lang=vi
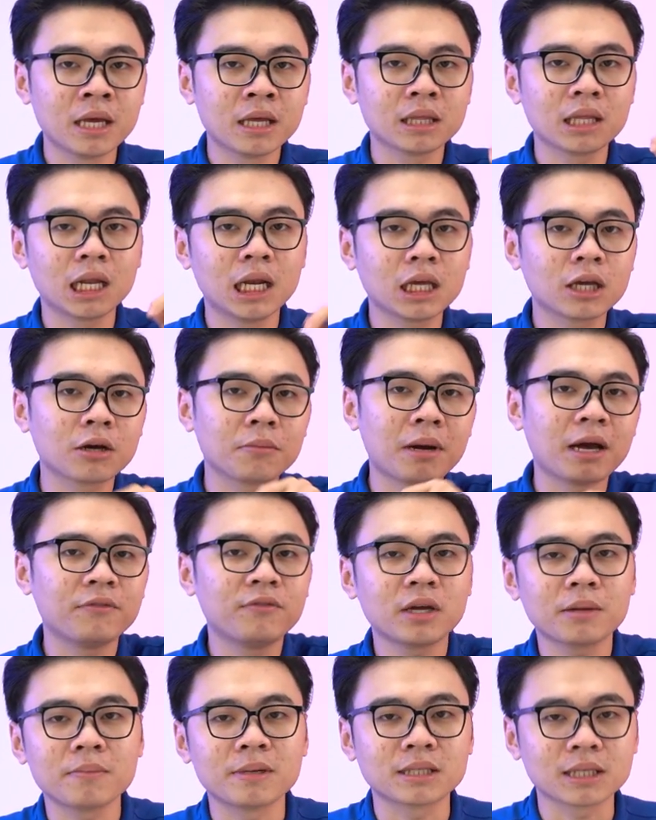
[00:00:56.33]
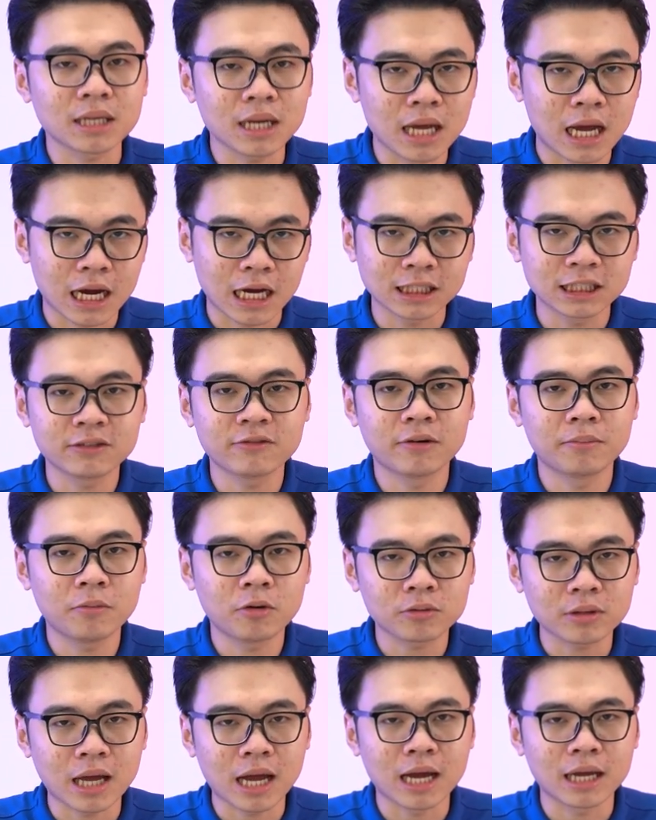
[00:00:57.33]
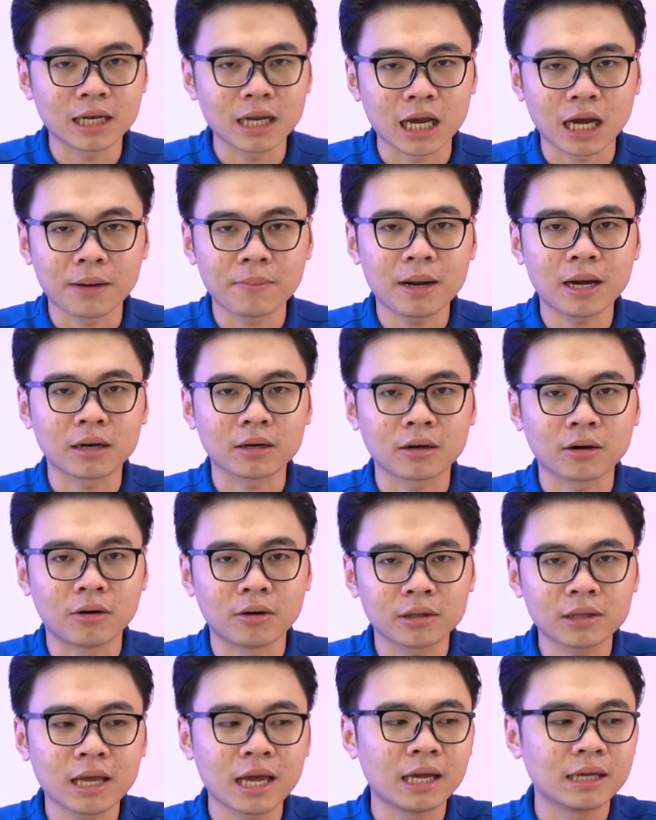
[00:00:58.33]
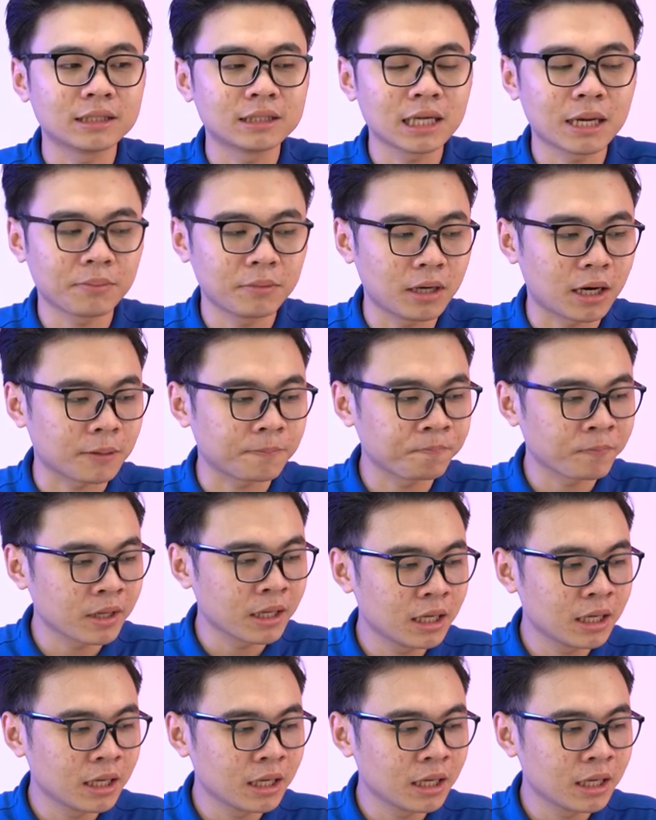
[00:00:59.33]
thì link của bài viết mình sẽ để ngay dưới phần mô tả để các bạn có thể xem được.